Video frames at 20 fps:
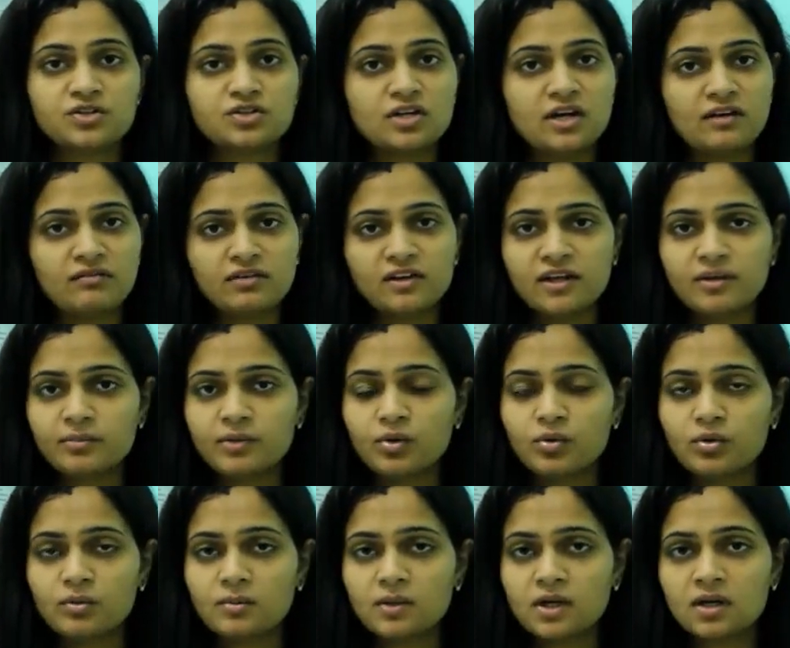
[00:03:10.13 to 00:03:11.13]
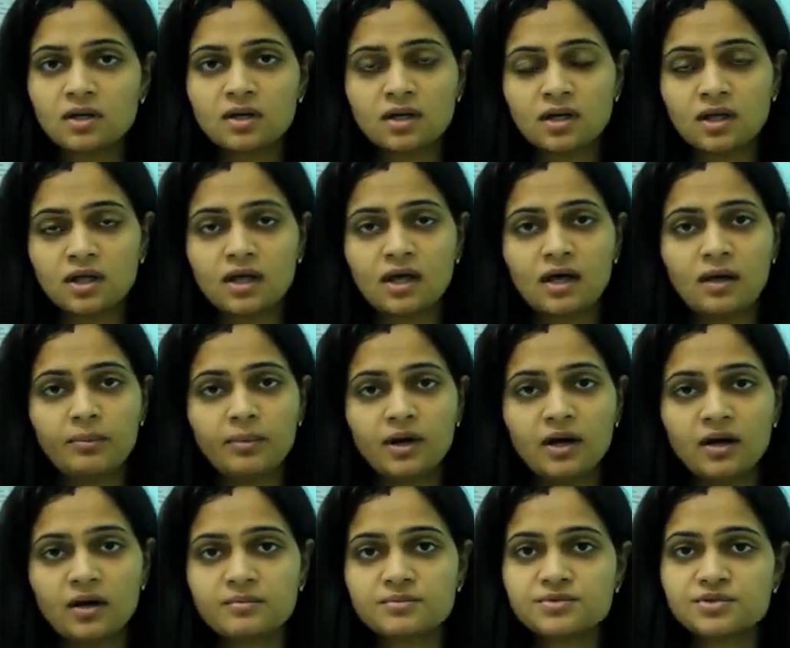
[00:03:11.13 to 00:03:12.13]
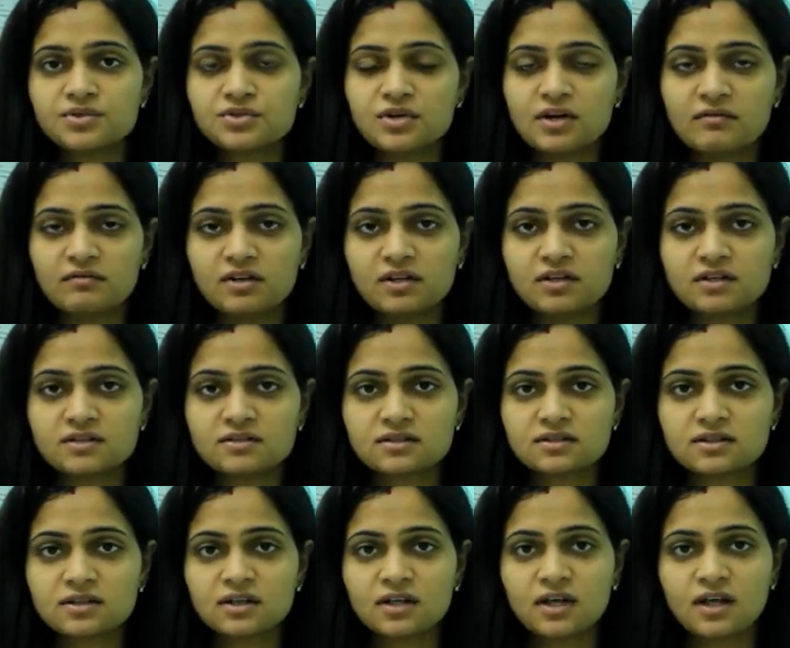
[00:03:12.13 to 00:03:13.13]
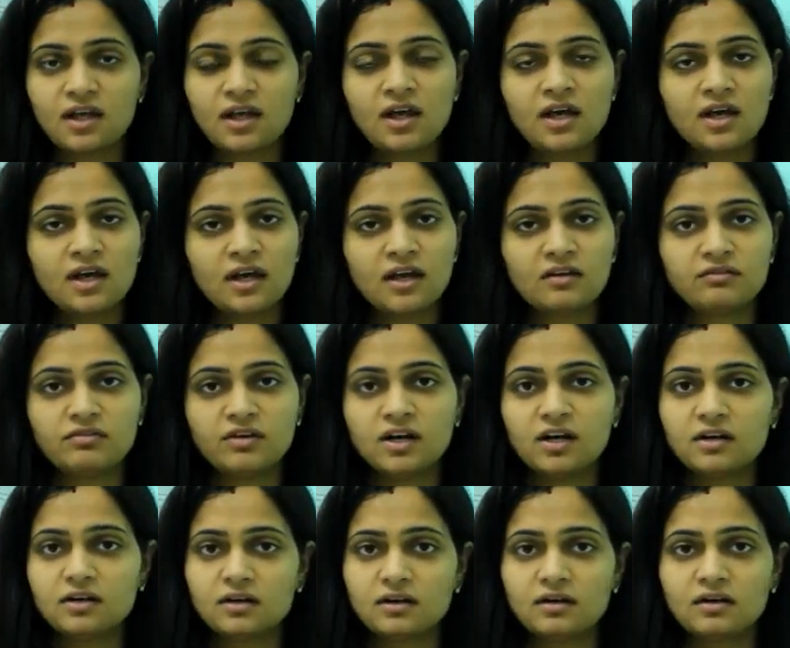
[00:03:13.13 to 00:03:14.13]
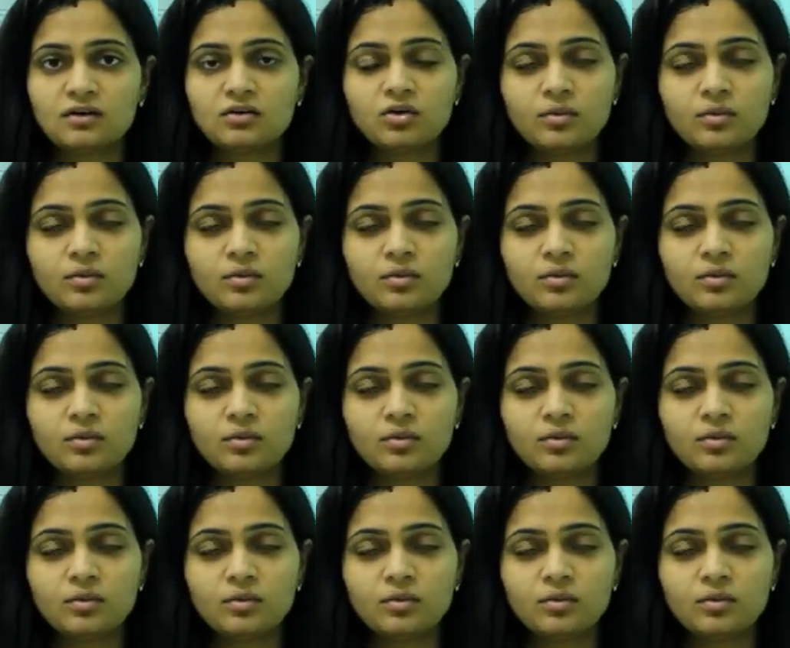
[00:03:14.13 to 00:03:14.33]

ट्रैवलिंग में कोई मना नहीं है आप आराम से ट्रैवल कर सकते हैं इनफैक्ट